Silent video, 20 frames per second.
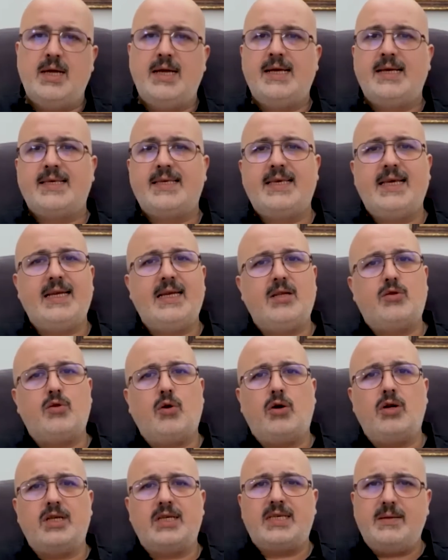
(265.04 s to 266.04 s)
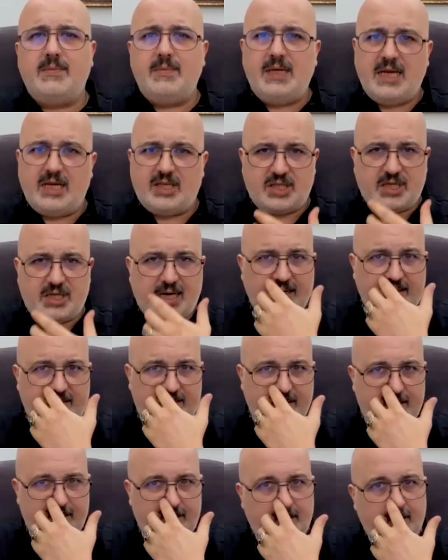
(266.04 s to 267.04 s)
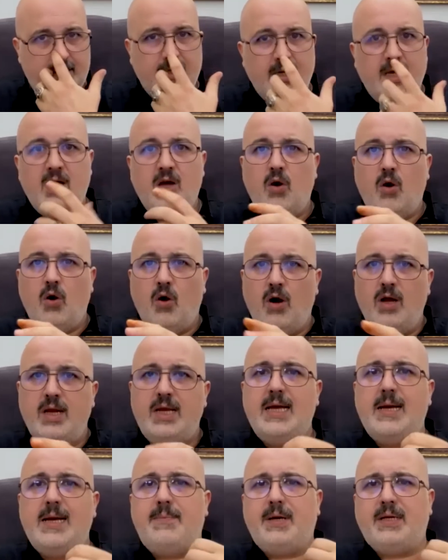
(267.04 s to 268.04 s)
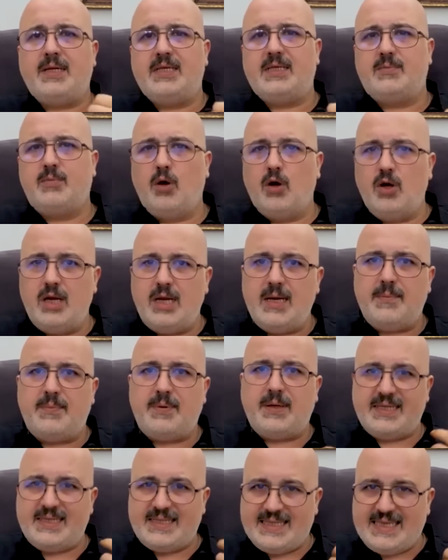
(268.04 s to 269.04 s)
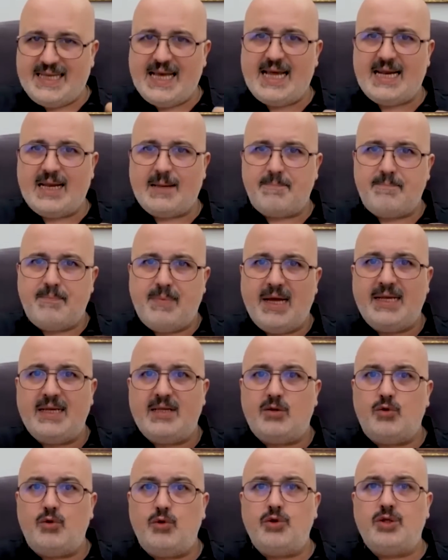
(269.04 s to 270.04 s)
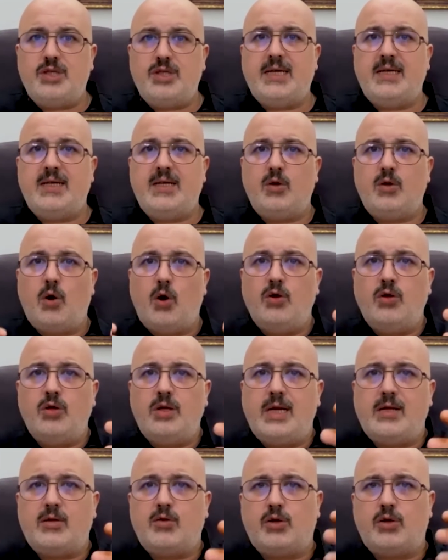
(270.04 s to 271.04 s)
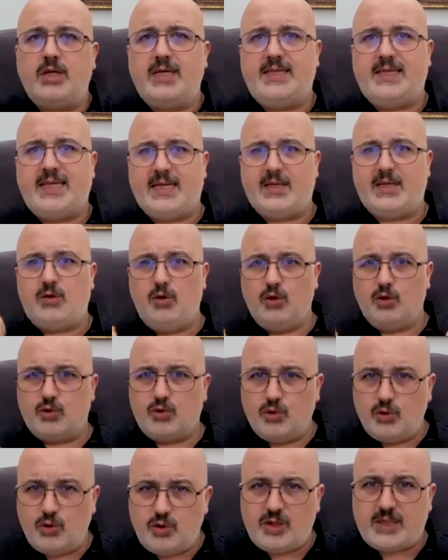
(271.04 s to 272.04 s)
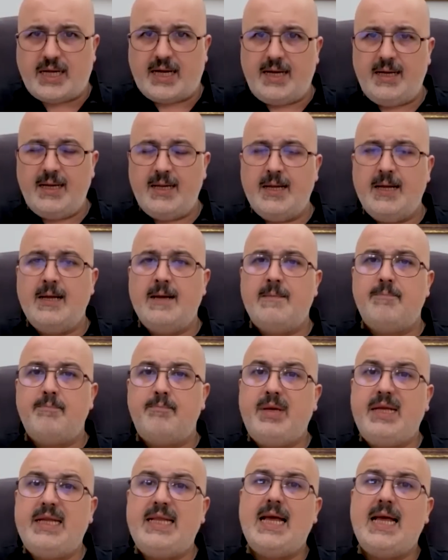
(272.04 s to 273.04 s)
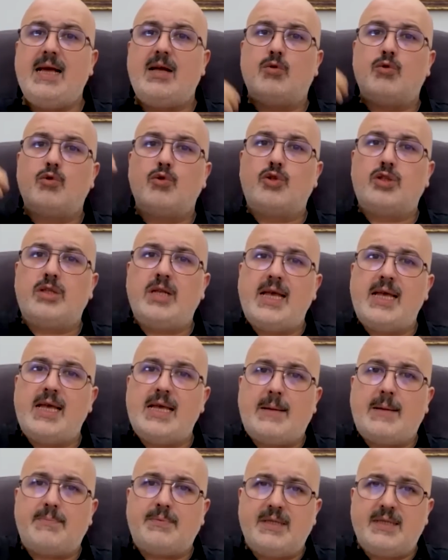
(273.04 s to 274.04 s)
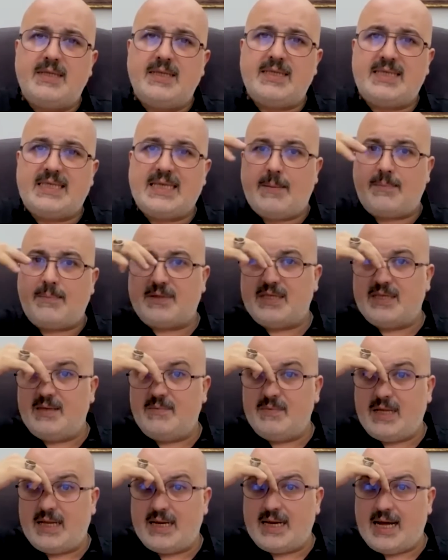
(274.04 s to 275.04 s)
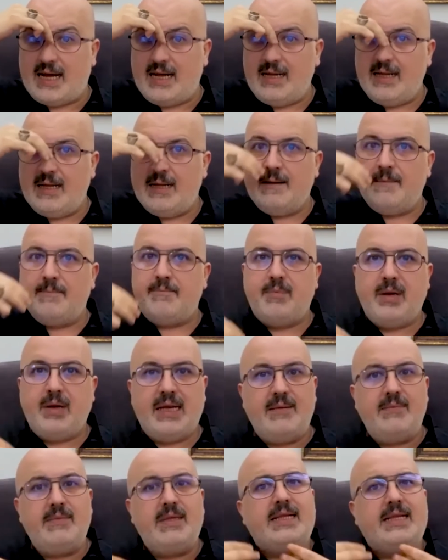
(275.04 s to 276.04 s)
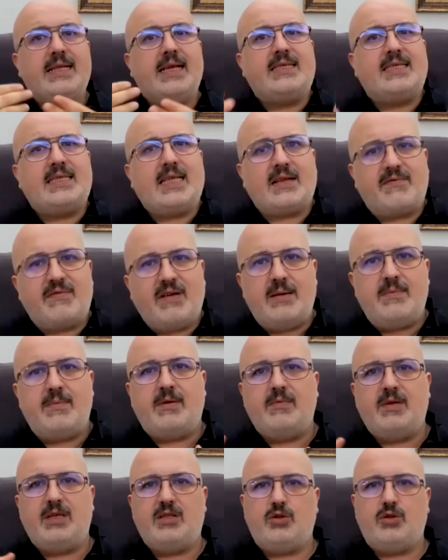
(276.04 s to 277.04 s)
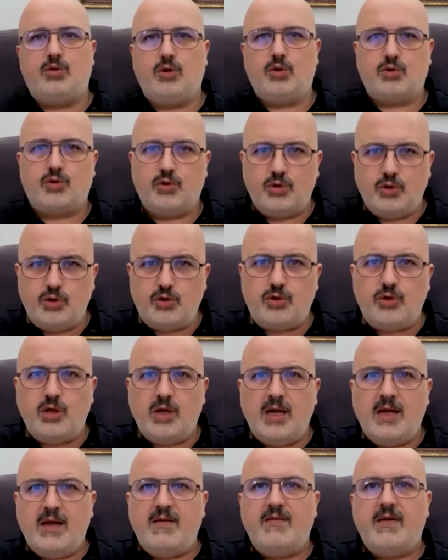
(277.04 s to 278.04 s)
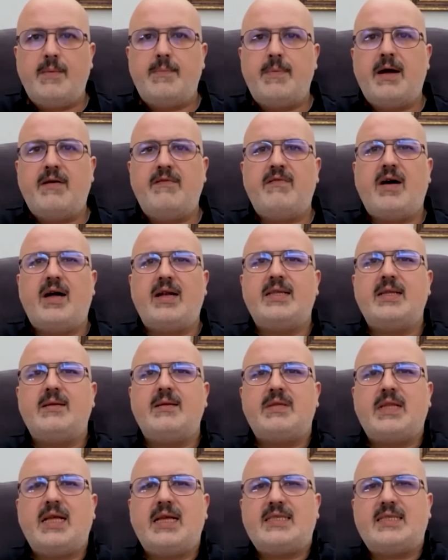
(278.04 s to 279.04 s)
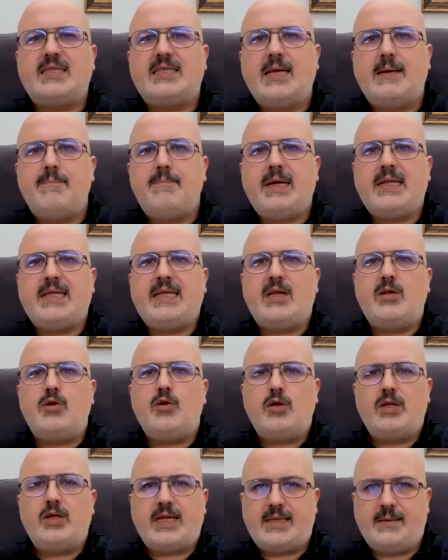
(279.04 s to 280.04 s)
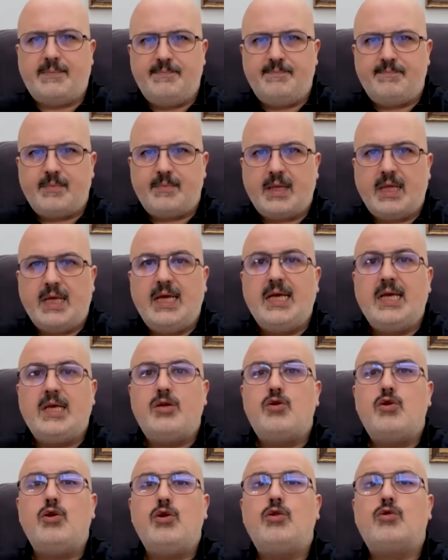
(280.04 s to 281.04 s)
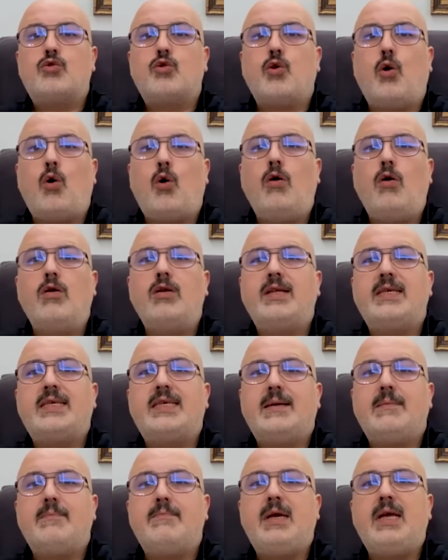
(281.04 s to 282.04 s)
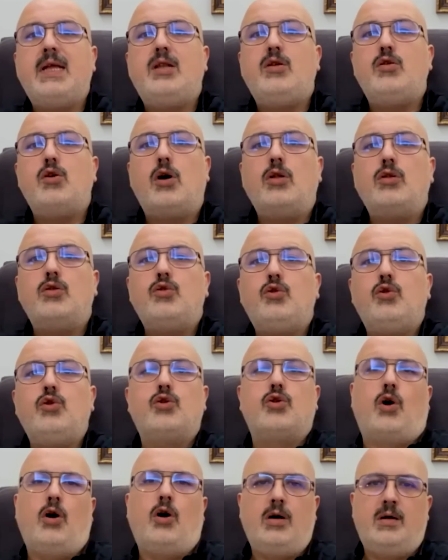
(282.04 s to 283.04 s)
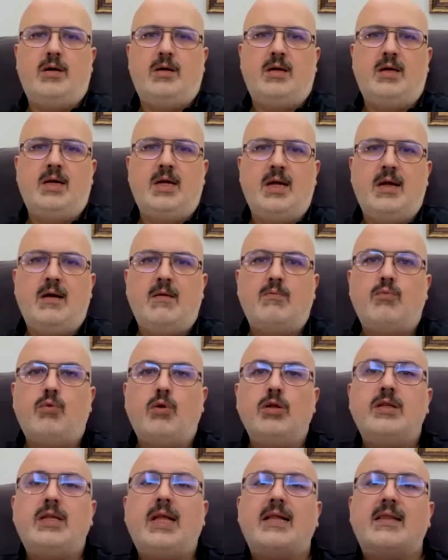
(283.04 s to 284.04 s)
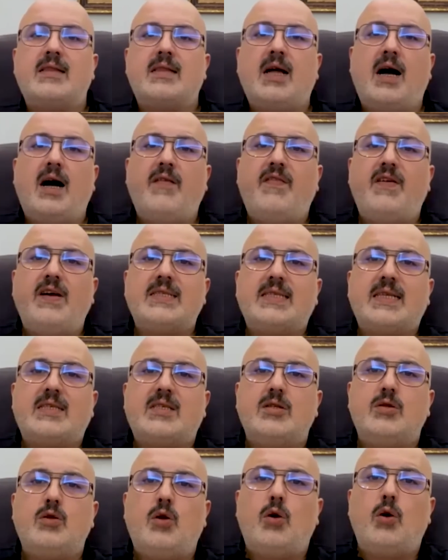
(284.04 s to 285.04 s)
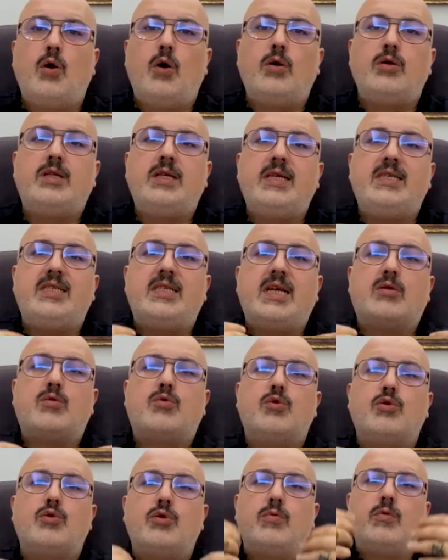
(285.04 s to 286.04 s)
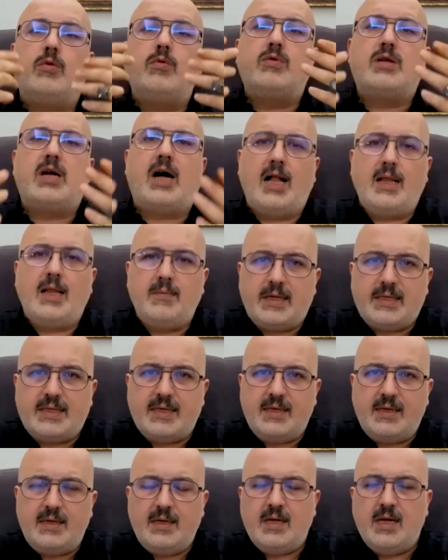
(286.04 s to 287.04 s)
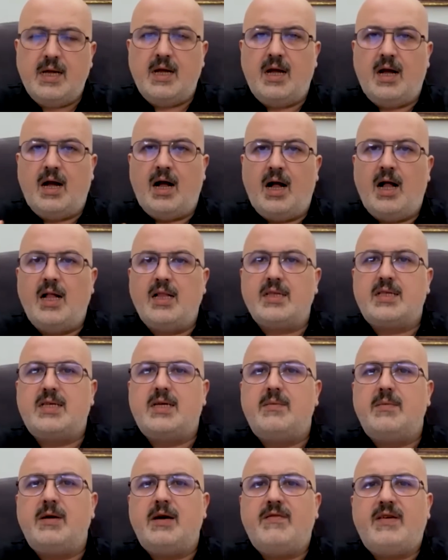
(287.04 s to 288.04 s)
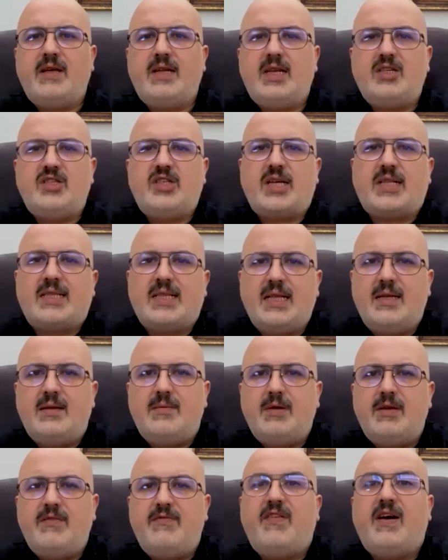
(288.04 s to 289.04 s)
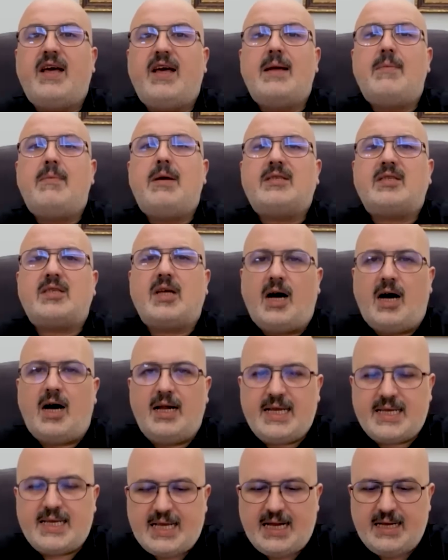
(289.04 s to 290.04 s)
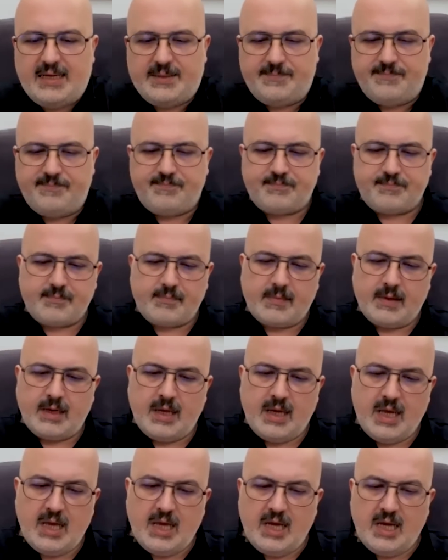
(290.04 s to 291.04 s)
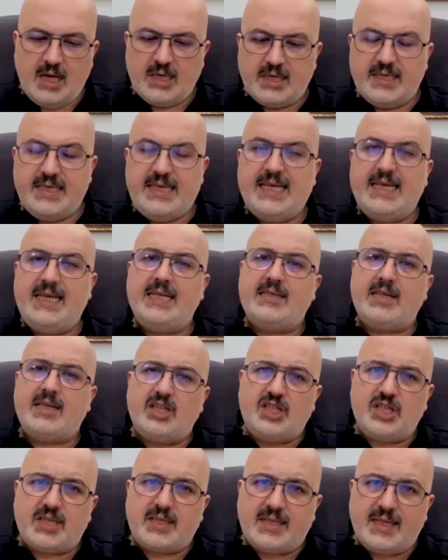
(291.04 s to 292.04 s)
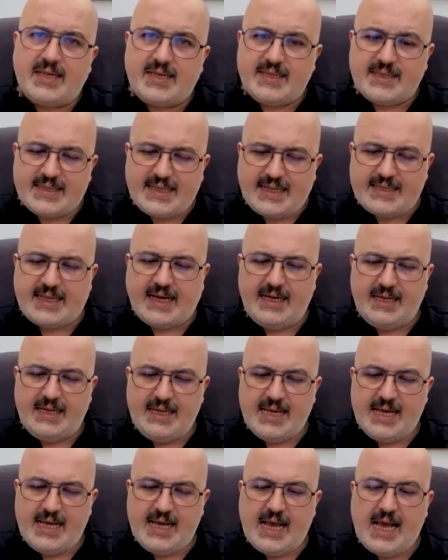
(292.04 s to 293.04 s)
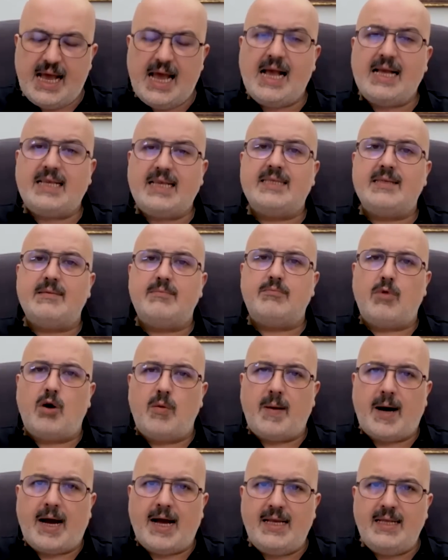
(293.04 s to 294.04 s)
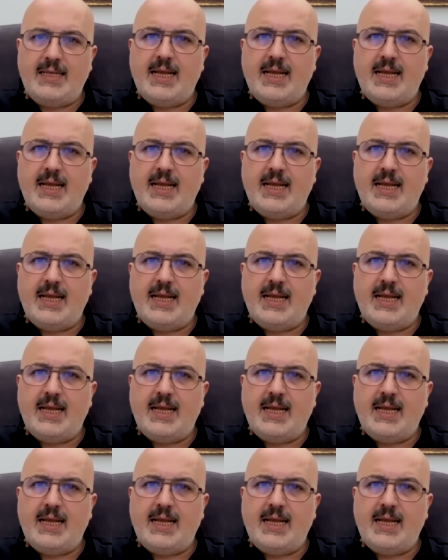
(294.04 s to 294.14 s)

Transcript: Girit 12 mile çıkartırız. Öyle yaparız böyle yaparız diyerek beni Türkiye'nin önüne doğru itekliyorsunuz da bir de Rusya'ya yaptığınız yaptırımlara benim de destek vermemi istiyorsunuz ve ben verdiğim desteğin bedelini ödedim. 212 milyon euro. Bundan daha fazlasını ödeyecek durumum kalmadı halkıma vereceklerimi veremez hale geldim. Girit açıklarında da Exxon Mobil